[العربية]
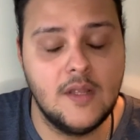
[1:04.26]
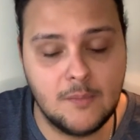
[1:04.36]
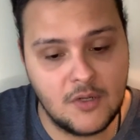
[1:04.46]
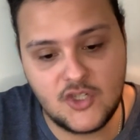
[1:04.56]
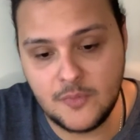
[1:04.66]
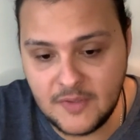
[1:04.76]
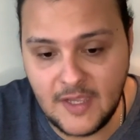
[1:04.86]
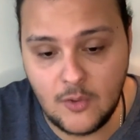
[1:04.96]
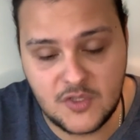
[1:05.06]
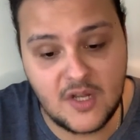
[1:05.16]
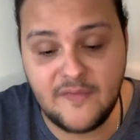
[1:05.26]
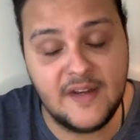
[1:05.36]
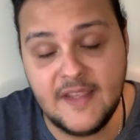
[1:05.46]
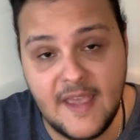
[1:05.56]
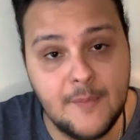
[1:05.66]
البادجت بتاعه اتصرف عليه
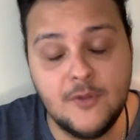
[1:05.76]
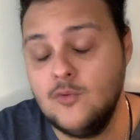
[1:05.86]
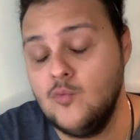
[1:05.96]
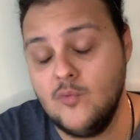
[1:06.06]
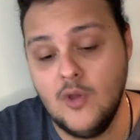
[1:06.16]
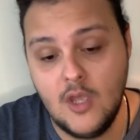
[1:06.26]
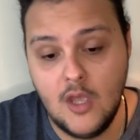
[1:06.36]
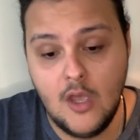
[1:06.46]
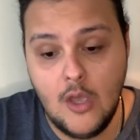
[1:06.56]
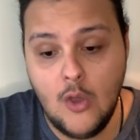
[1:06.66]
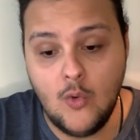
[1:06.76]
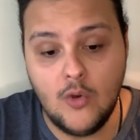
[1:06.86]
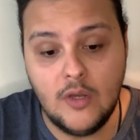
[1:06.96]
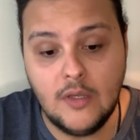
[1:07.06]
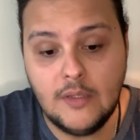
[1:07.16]
جامد و
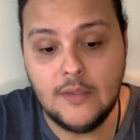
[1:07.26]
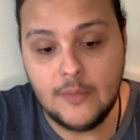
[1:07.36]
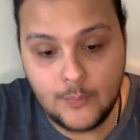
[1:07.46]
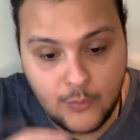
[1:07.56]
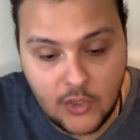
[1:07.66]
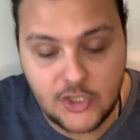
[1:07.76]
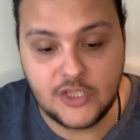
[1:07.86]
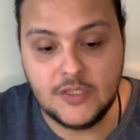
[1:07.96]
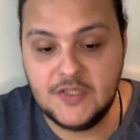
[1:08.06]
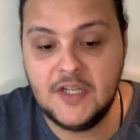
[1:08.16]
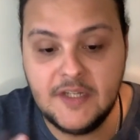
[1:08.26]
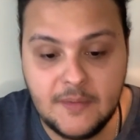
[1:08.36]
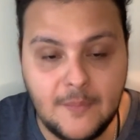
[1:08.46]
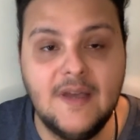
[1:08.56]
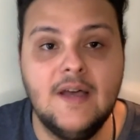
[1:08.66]
والبرودكشن ديزاين
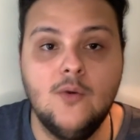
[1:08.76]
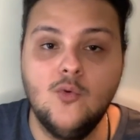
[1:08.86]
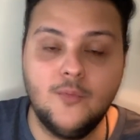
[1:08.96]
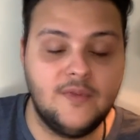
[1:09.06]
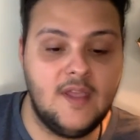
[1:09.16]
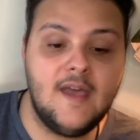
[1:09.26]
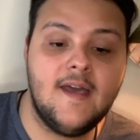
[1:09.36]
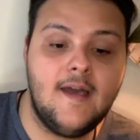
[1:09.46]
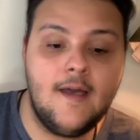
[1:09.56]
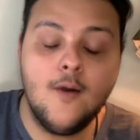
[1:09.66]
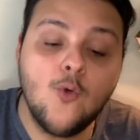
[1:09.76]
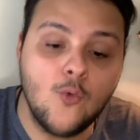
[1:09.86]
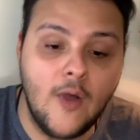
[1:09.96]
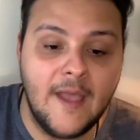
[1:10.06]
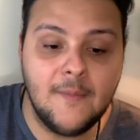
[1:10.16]
بقى وبتاع
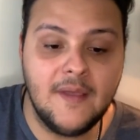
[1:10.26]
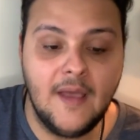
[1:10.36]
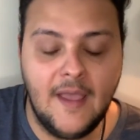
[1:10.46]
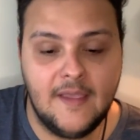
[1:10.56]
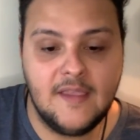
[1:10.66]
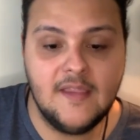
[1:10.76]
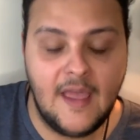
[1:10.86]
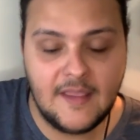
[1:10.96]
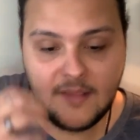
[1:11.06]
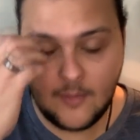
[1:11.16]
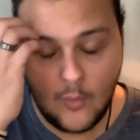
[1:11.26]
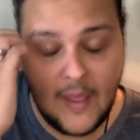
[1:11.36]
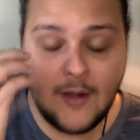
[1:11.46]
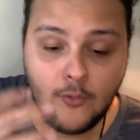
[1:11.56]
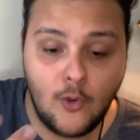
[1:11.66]
وهيبقى اكيد حيتك...
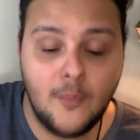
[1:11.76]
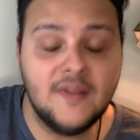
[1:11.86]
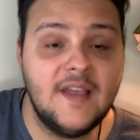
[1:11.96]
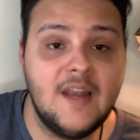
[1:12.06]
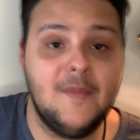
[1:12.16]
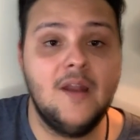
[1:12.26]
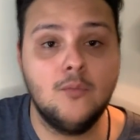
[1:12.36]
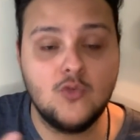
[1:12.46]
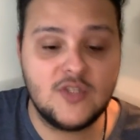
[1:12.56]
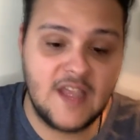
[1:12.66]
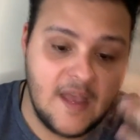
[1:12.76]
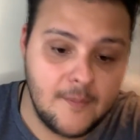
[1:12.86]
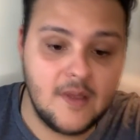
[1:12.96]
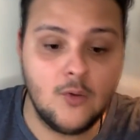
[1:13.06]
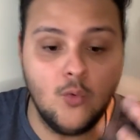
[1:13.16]
وقالوا ان هو بيتكلم على
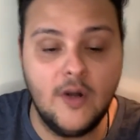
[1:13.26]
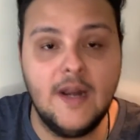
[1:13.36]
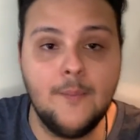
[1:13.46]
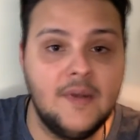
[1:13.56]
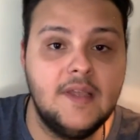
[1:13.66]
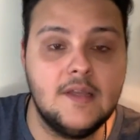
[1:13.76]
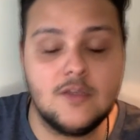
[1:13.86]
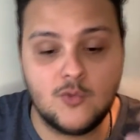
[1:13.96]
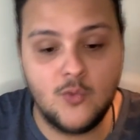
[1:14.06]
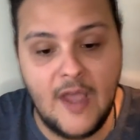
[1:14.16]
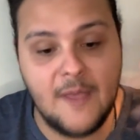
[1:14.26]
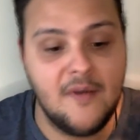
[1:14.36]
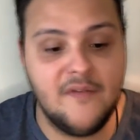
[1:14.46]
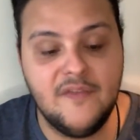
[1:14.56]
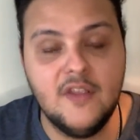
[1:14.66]
المستقبل والريبليكاز
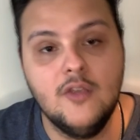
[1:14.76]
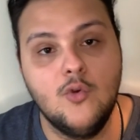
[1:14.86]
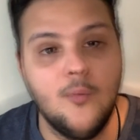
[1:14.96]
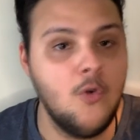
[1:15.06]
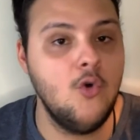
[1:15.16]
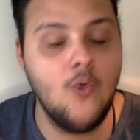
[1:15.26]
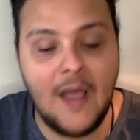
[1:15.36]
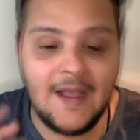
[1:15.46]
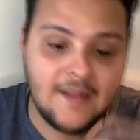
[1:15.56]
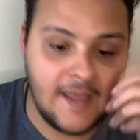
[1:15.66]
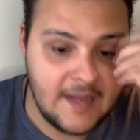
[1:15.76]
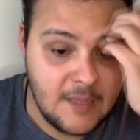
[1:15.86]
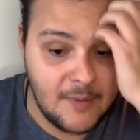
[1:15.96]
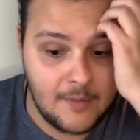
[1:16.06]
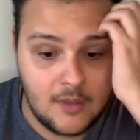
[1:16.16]
وهيبقى فيه روبو وحاجات غريبه
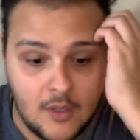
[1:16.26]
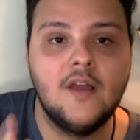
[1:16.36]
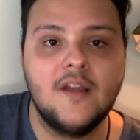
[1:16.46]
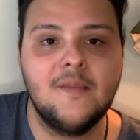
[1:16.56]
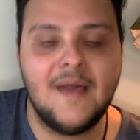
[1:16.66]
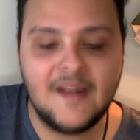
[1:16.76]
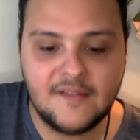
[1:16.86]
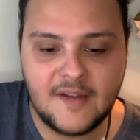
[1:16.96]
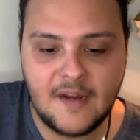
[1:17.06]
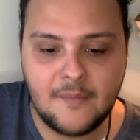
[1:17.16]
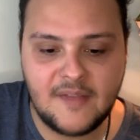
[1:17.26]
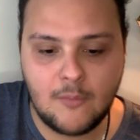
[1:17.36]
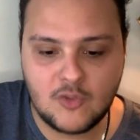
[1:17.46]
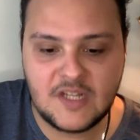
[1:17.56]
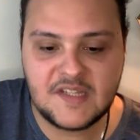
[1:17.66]
بقى النهارده معانا التريلر بتاع
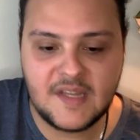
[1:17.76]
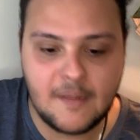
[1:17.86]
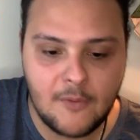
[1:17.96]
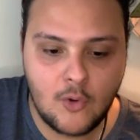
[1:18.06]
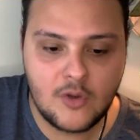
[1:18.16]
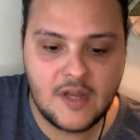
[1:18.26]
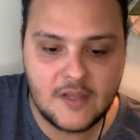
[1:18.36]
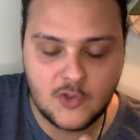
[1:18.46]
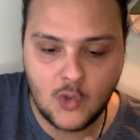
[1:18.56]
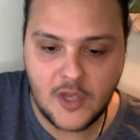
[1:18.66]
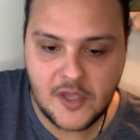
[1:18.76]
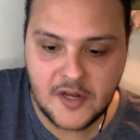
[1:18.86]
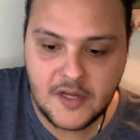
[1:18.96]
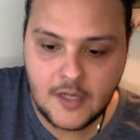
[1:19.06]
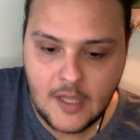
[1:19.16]
مسلسل لما كنا
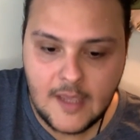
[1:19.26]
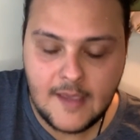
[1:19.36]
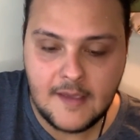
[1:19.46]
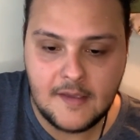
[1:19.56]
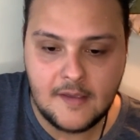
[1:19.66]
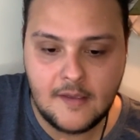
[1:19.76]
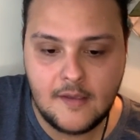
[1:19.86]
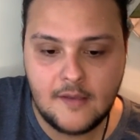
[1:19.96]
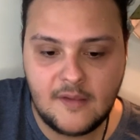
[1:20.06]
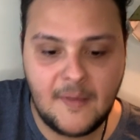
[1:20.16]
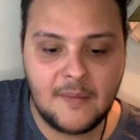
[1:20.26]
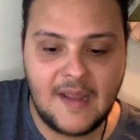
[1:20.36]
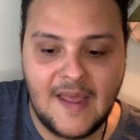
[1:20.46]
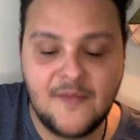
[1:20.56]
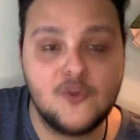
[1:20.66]
صغيرين آه طبعا
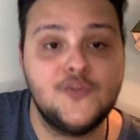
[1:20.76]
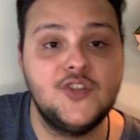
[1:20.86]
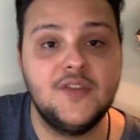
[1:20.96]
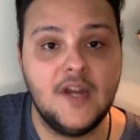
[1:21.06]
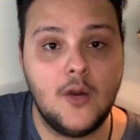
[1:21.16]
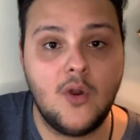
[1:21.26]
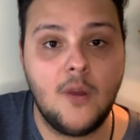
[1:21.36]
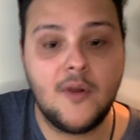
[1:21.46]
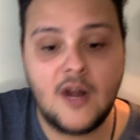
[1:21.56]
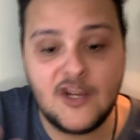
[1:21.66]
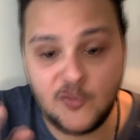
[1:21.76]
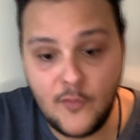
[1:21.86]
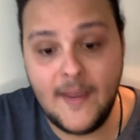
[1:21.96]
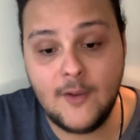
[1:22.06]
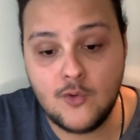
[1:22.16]
كالعاده ما شفتش التريلر ولا مره هشوفه
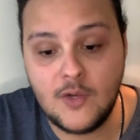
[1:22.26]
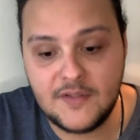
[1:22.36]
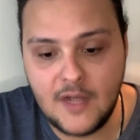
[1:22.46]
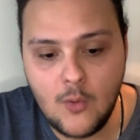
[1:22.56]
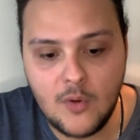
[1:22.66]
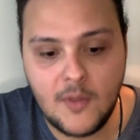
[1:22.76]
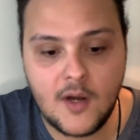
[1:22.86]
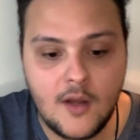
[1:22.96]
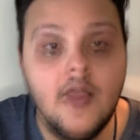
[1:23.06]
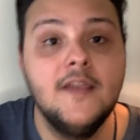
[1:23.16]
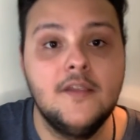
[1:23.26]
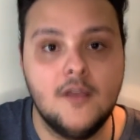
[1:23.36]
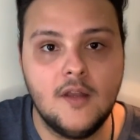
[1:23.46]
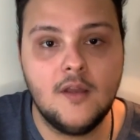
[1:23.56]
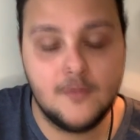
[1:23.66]
معاكم دلوقتي لاول مره
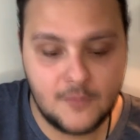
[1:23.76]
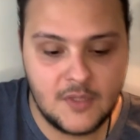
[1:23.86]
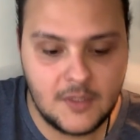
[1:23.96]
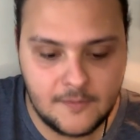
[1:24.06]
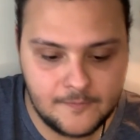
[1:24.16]
يلا بينا